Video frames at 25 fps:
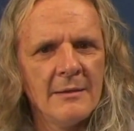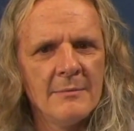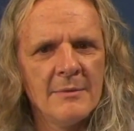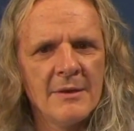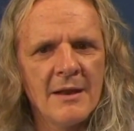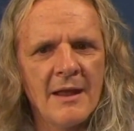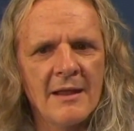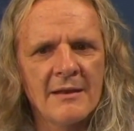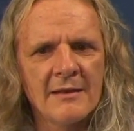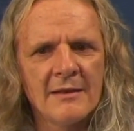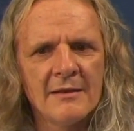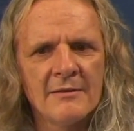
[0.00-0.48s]

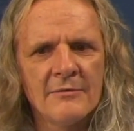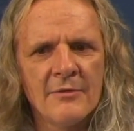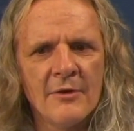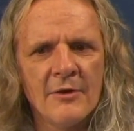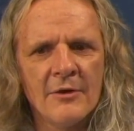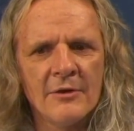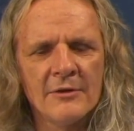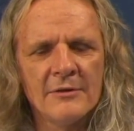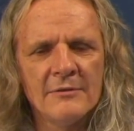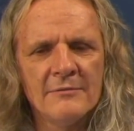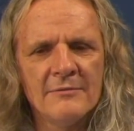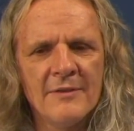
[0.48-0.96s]
Mit anderen
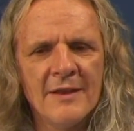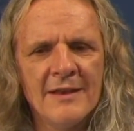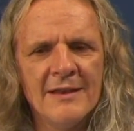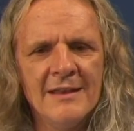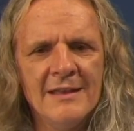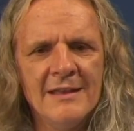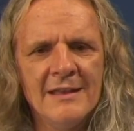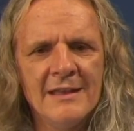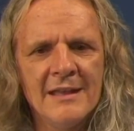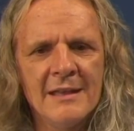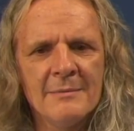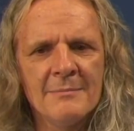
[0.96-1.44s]
Worten,
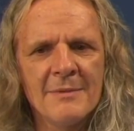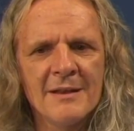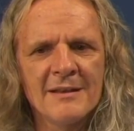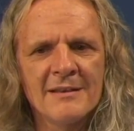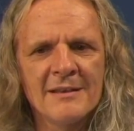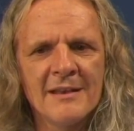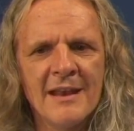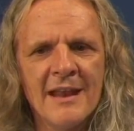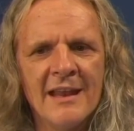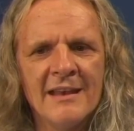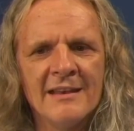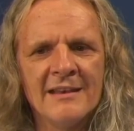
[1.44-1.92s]
wenn ich
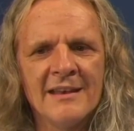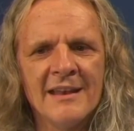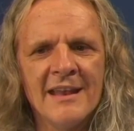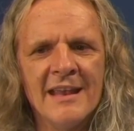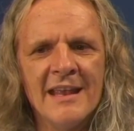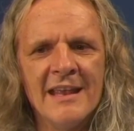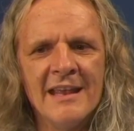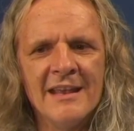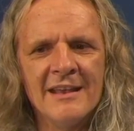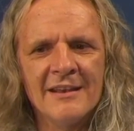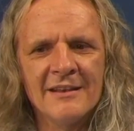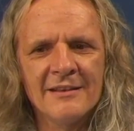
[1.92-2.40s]
jemanden
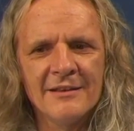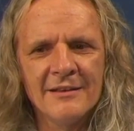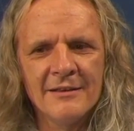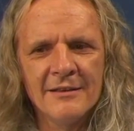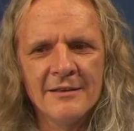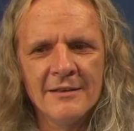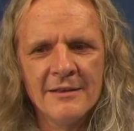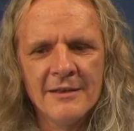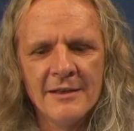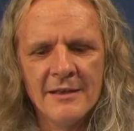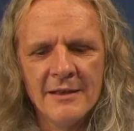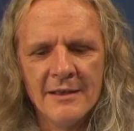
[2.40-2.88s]

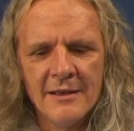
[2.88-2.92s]
entehre,